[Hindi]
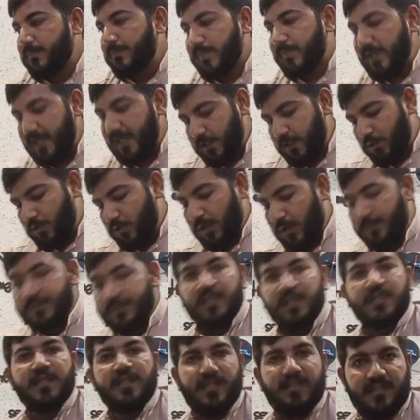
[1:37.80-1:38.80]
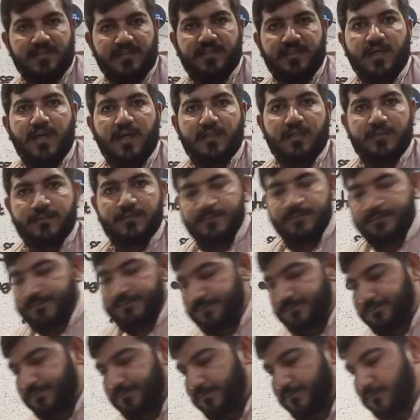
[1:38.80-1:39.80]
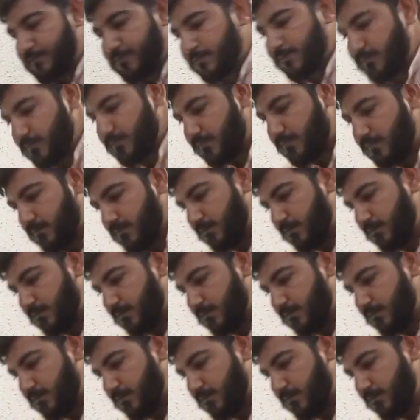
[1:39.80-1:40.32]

बाइक को हमने किया स्टार्ट